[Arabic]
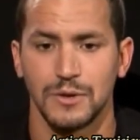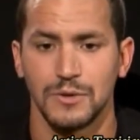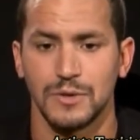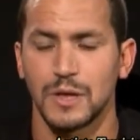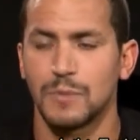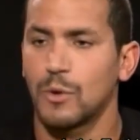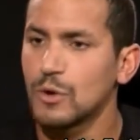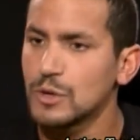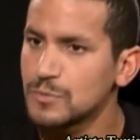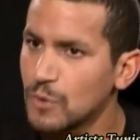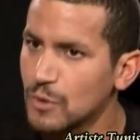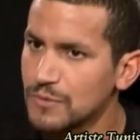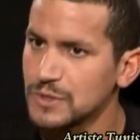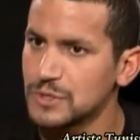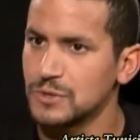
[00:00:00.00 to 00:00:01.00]
اون ابروش
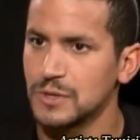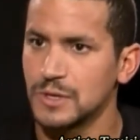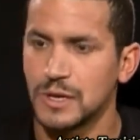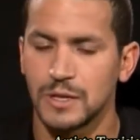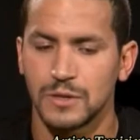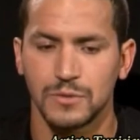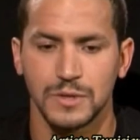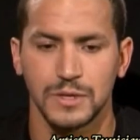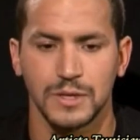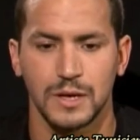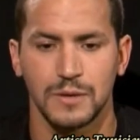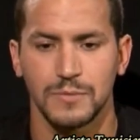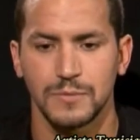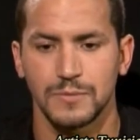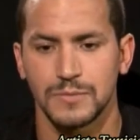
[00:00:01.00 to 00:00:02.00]
بروفيسيونيل تولي
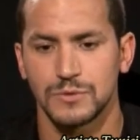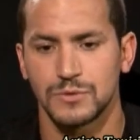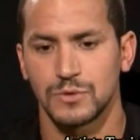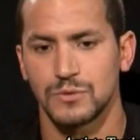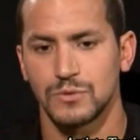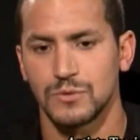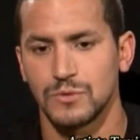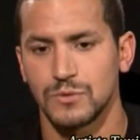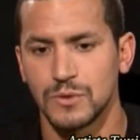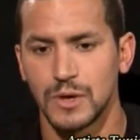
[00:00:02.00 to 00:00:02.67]
تخمم سورتو